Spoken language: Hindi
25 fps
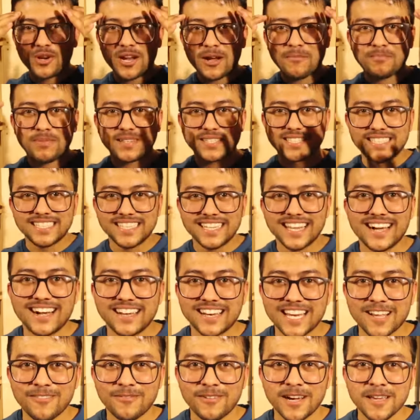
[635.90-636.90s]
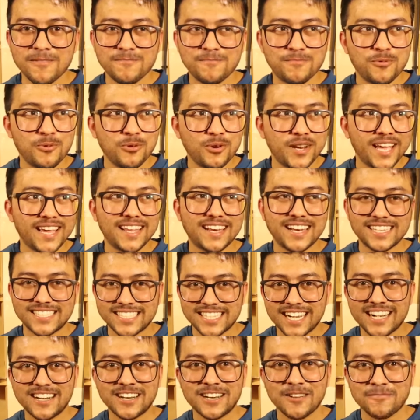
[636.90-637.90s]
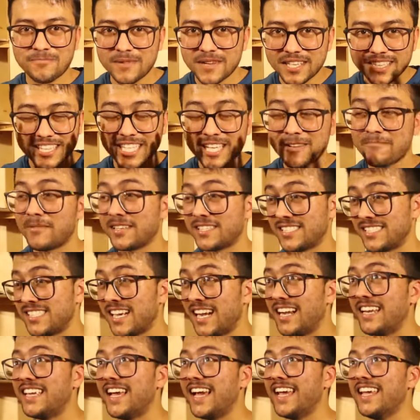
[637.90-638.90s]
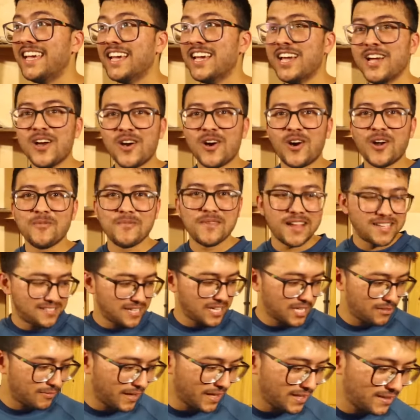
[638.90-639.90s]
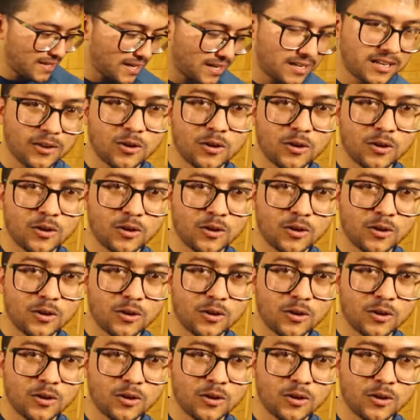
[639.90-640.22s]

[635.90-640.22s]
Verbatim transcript: पूरा पसीना आ गया भाई पूरे रशिया ट्रिप में इतनी पसीना नहीं आई और मेरे साथ भाई देख